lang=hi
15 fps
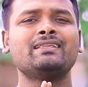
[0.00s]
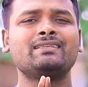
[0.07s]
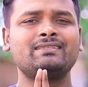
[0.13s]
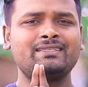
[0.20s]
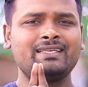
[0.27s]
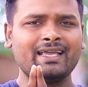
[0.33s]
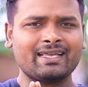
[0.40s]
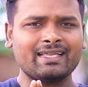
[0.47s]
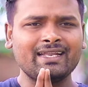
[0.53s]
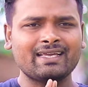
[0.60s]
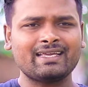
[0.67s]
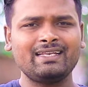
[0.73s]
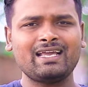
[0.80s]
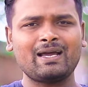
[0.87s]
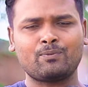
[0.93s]
देखने
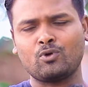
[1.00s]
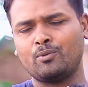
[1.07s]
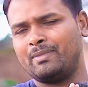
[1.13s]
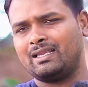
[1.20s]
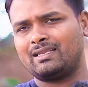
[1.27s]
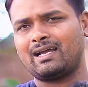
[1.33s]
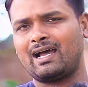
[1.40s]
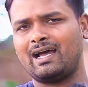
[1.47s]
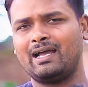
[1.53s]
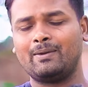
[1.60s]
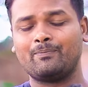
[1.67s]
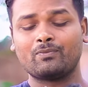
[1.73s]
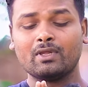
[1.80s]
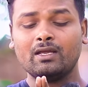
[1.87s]
के लिए आपको मिलता है